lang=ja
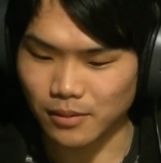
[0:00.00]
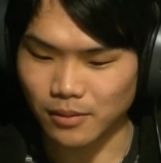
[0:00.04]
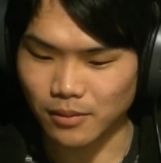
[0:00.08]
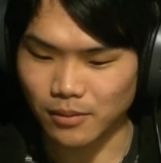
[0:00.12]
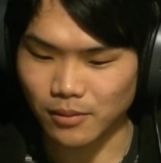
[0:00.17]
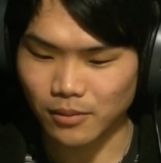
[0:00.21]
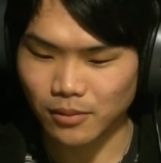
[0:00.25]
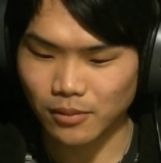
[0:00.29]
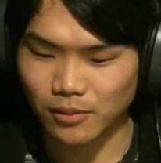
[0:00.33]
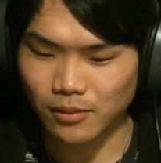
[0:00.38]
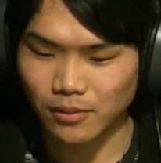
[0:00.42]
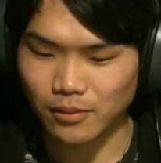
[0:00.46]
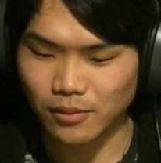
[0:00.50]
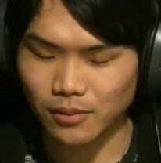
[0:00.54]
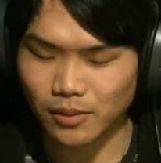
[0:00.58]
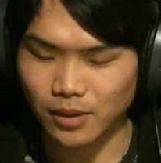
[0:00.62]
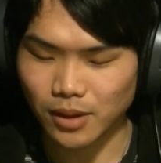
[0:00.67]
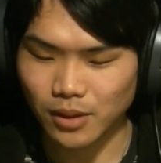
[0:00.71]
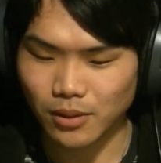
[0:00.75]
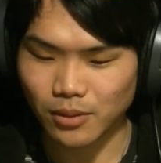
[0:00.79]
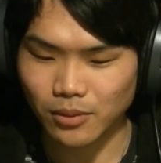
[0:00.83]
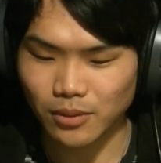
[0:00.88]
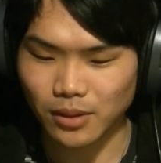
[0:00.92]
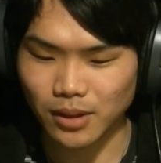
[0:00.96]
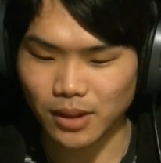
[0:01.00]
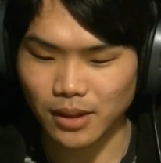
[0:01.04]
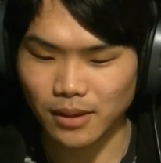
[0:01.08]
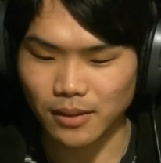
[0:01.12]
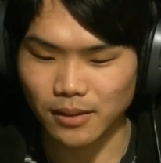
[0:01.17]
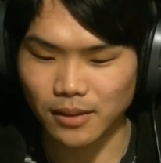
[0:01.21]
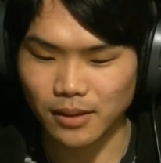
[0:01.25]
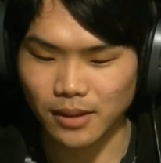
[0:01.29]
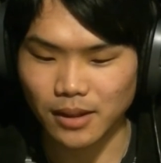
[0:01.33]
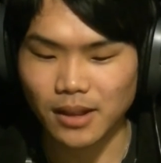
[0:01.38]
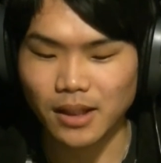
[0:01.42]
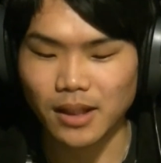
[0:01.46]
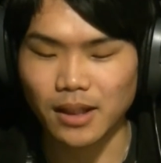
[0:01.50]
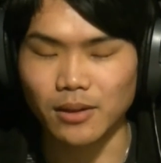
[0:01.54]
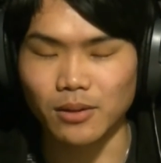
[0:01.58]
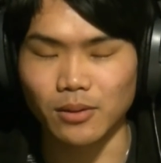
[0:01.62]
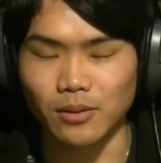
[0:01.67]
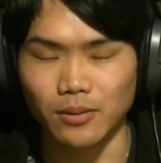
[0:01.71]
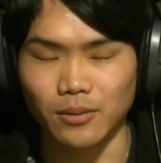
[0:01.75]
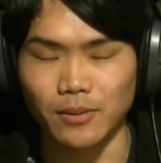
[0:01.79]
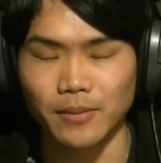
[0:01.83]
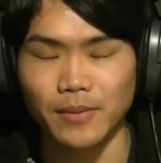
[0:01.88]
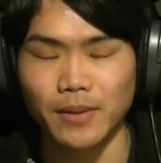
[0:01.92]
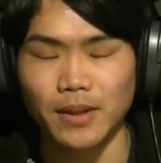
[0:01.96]
の人以外
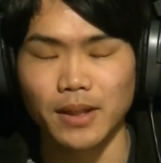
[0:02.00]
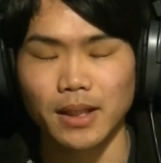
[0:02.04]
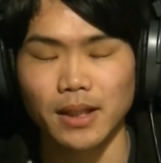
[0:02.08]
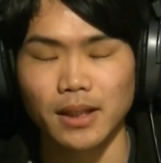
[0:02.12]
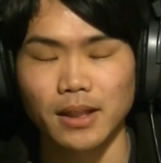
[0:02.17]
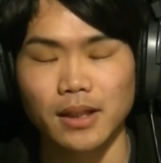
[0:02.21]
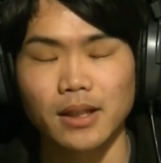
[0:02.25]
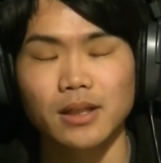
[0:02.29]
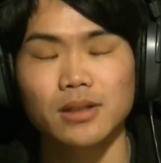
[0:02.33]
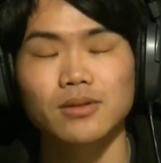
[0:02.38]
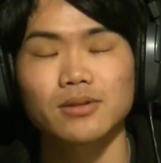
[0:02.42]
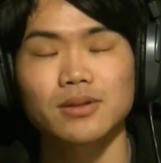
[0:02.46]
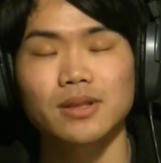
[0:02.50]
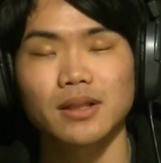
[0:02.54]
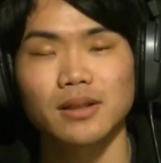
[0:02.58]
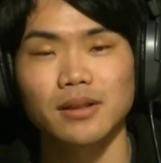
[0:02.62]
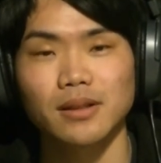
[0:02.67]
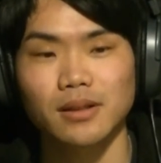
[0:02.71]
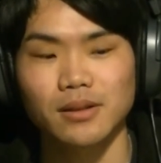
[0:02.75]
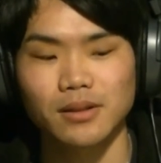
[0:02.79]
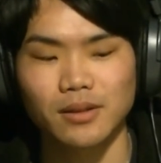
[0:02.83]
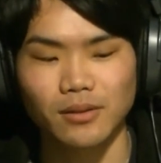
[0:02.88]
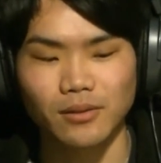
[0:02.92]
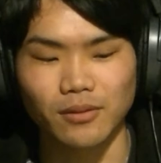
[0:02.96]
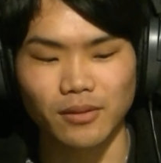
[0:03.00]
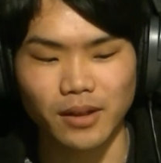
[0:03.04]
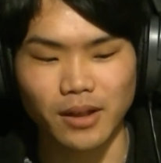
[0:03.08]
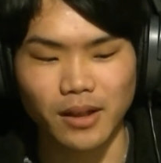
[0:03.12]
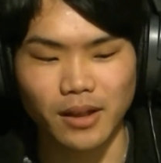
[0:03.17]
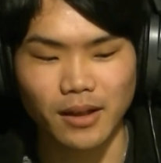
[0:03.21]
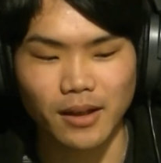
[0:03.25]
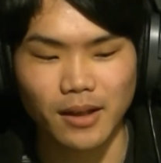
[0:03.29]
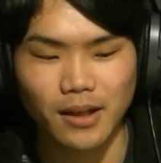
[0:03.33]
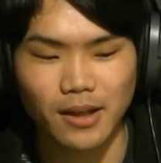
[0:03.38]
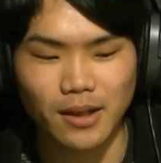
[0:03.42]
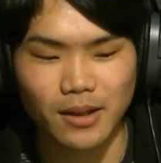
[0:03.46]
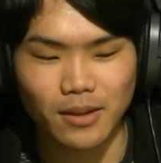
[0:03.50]
のゲストさんだったので、